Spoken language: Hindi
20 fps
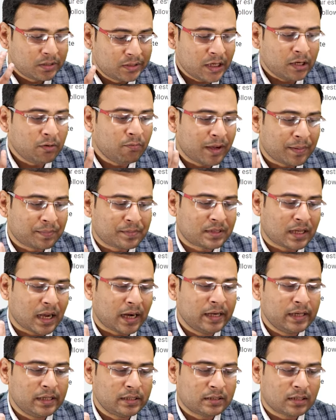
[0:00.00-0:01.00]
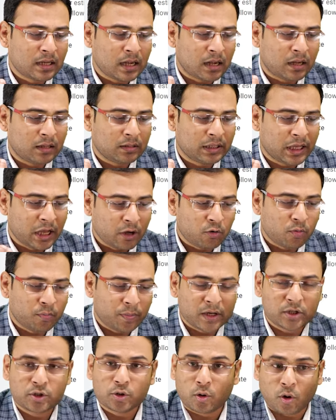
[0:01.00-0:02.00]
जिन वेबसाइट्स के
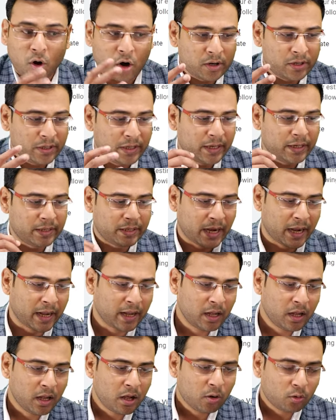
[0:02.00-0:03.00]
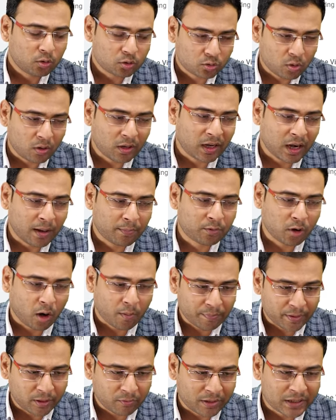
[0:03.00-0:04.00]
ऊपर जो कंटेंट है उसको अगर आप
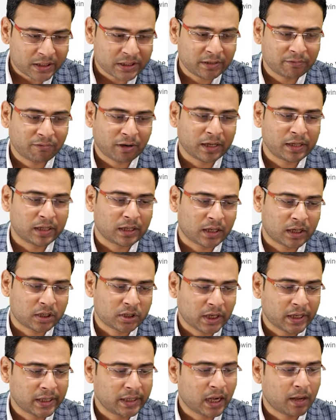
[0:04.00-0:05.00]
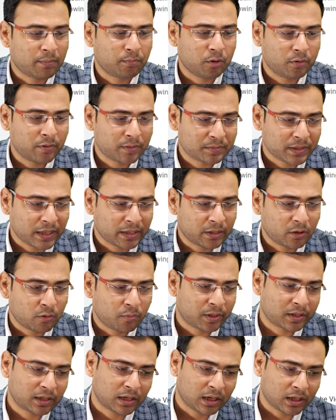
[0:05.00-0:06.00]
टॉपिक वाइज डिफाइन करना चाहेंगे आप उन वेबसाइट के
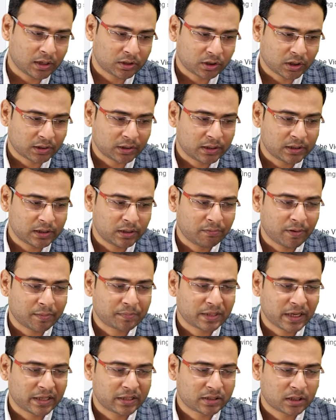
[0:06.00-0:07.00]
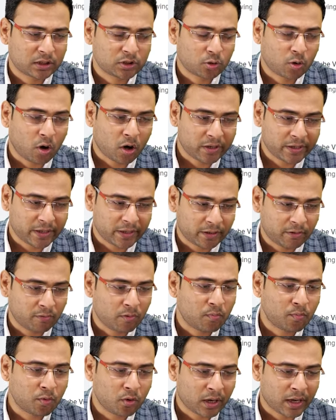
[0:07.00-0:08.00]
ऊपर दिखाना चाहते हैं जिन वेबसाइट्स का जो कंटेंट है
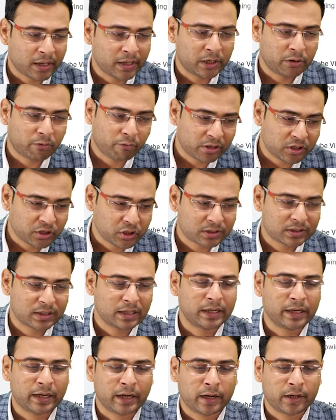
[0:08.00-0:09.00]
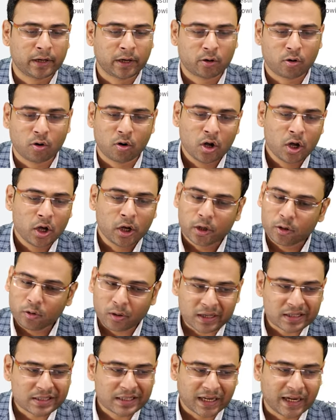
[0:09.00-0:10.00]
वो बुक एंड लिटरेचर से रिलेटेड हो यू
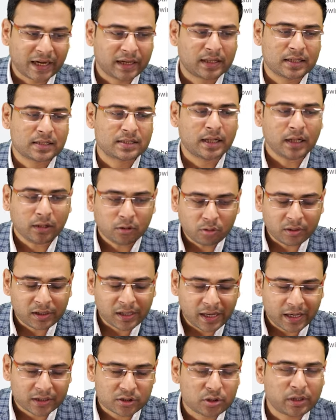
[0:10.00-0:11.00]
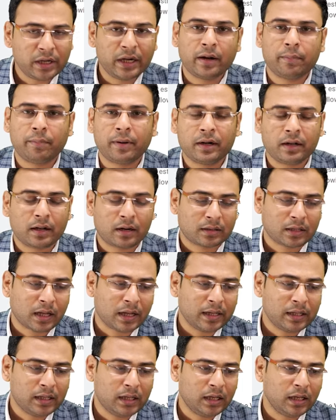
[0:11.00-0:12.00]
कैन सेलेक्ट दिस थिंग तो ये एक्चुअली डिपेंड करता
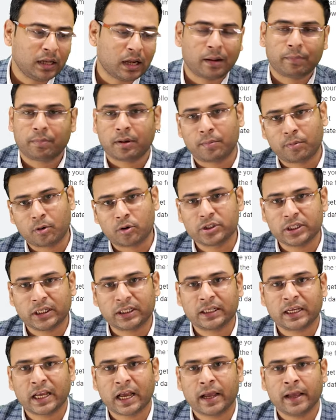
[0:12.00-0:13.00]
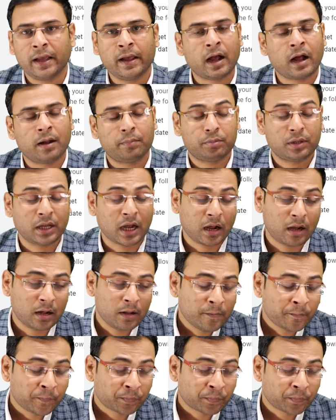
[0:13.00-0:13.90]
है कि आपका प्रोजेक्ट क्या है आप क्या